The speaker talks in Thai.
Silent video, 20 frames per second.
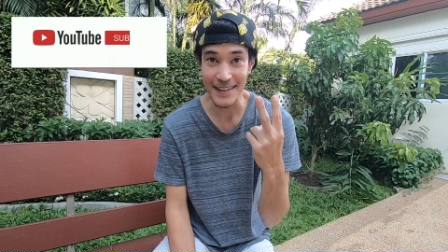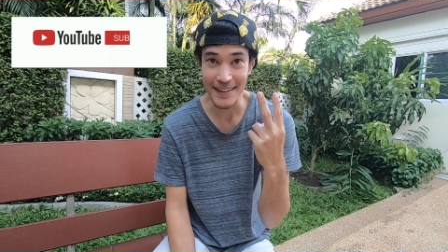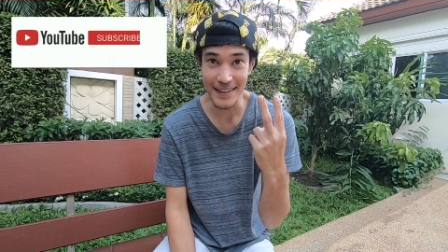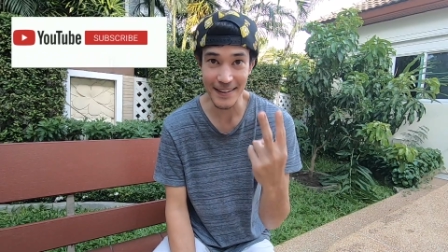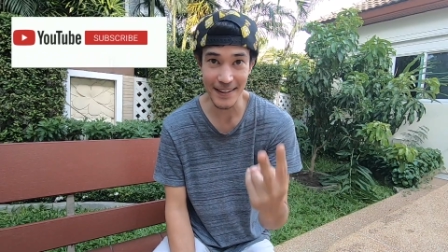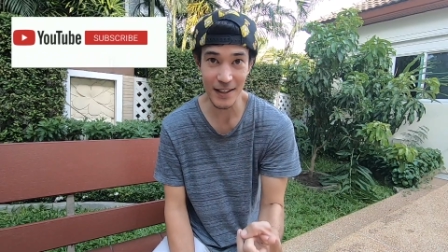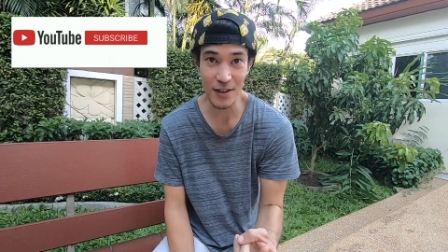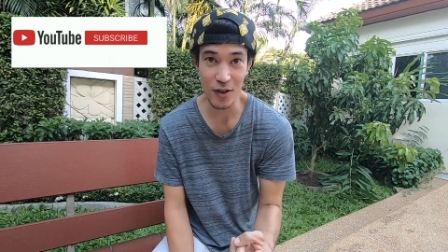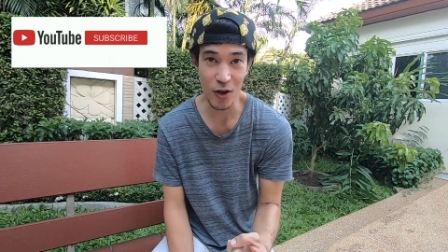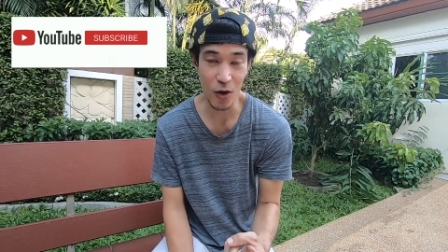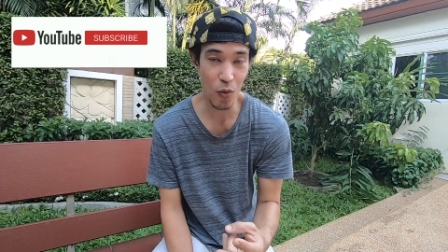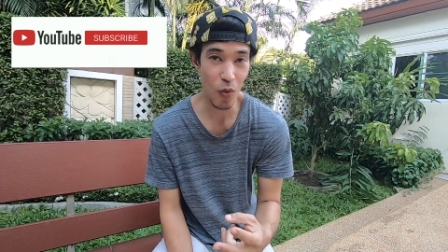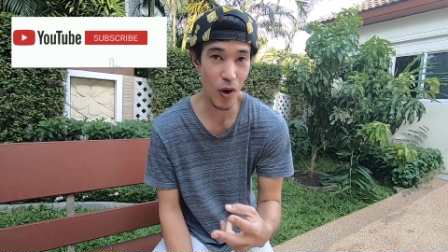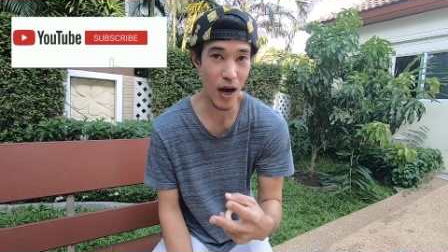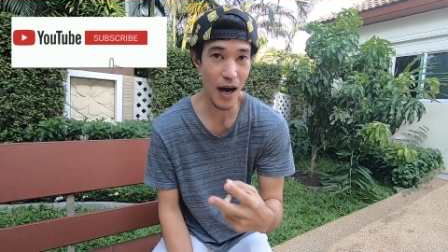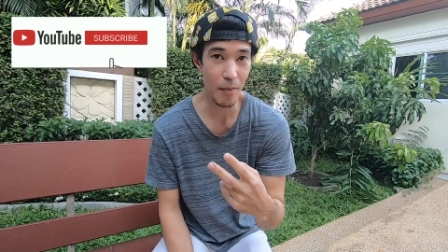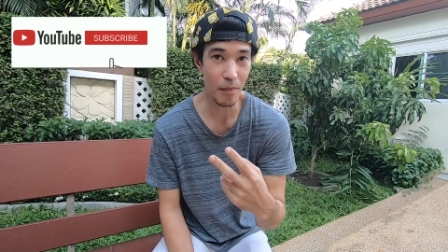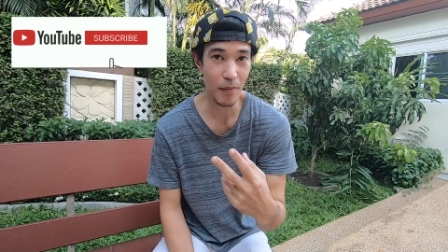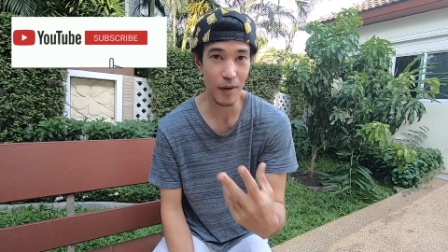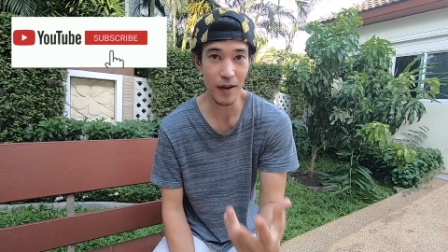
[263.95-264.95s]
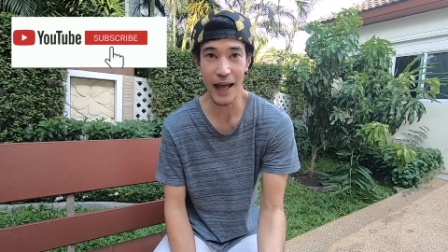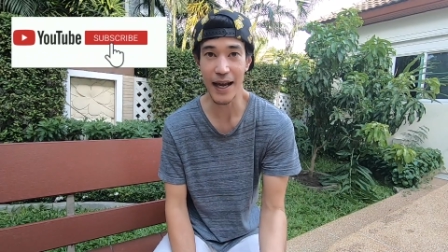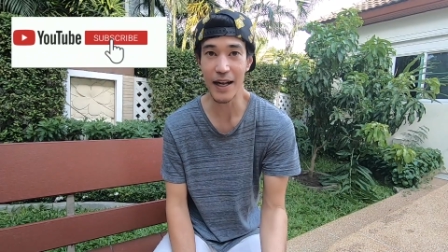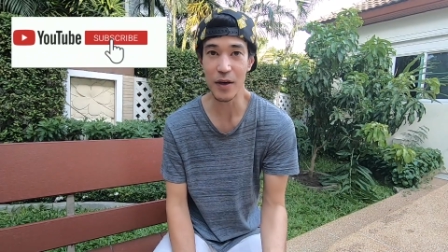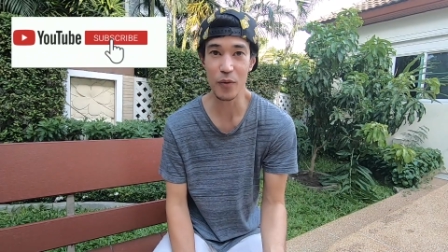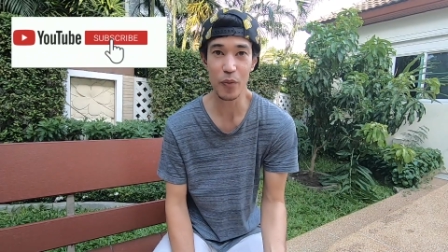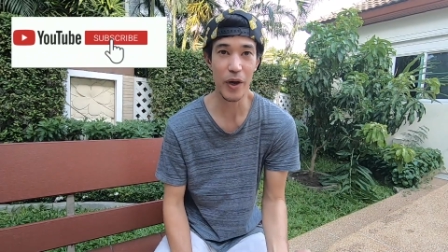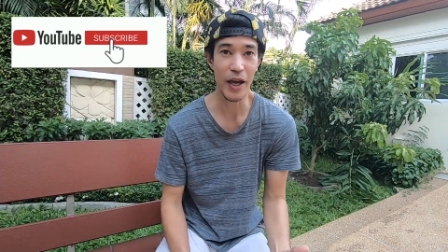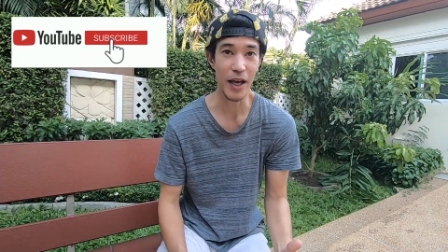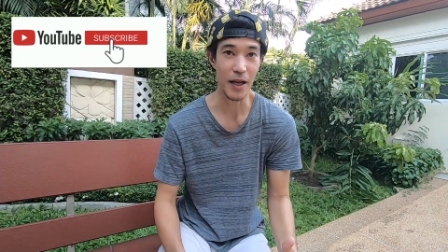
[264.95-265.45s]
เรื่องของความไล
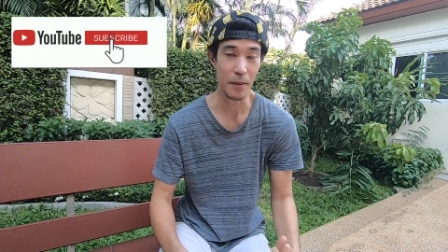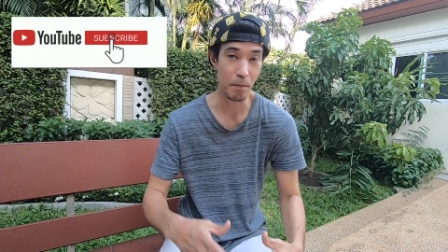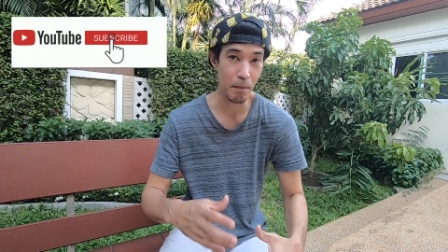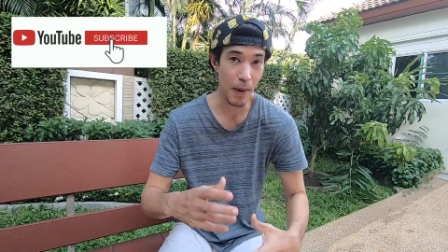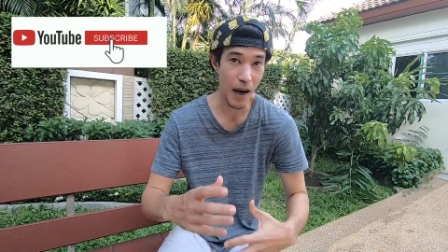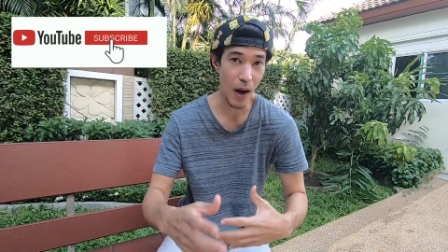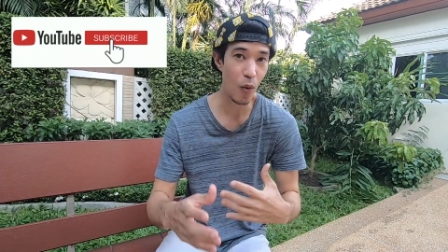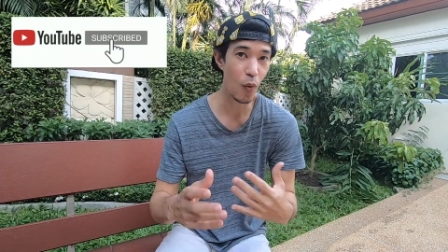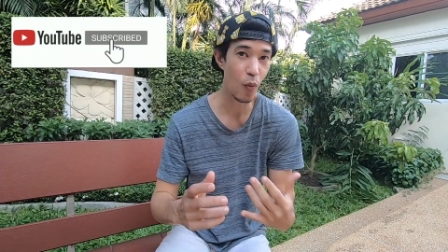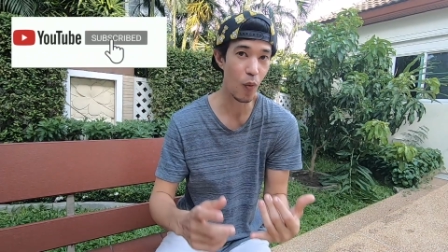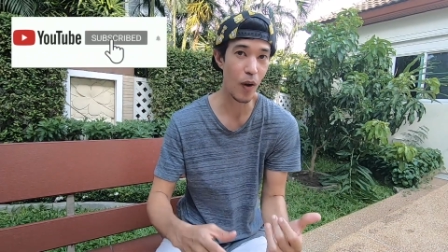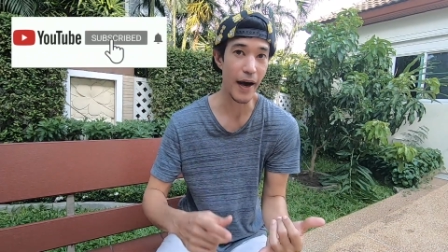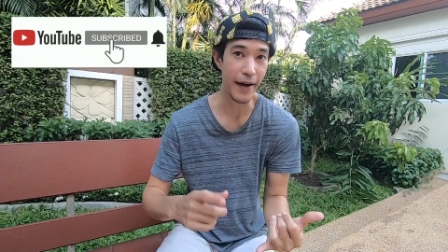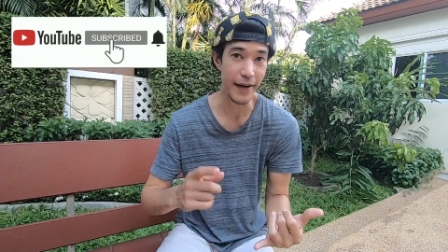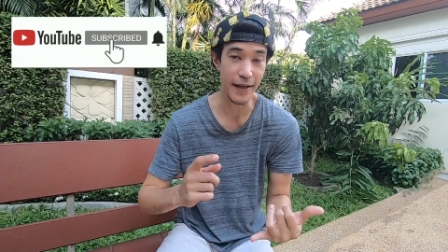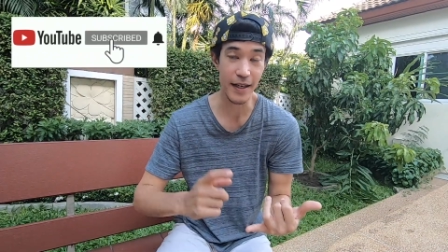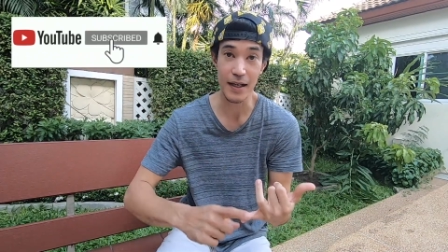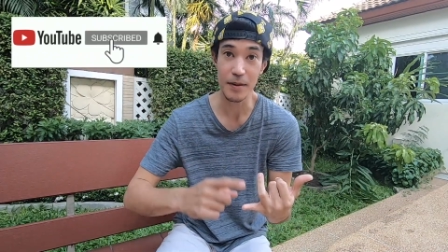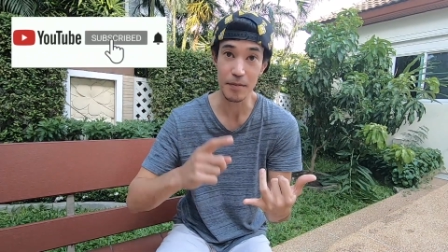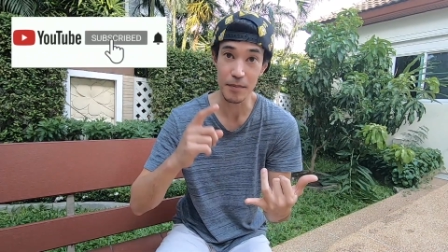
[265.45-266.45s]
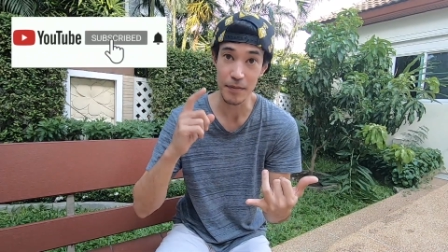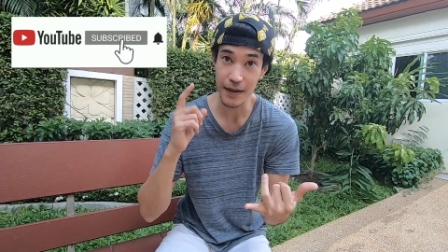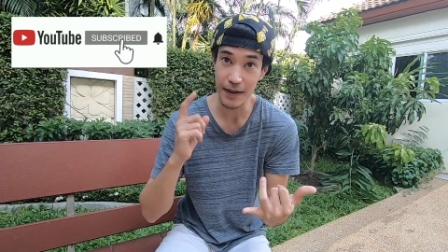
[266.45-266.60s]
ท์เวทเบากว่าเดิม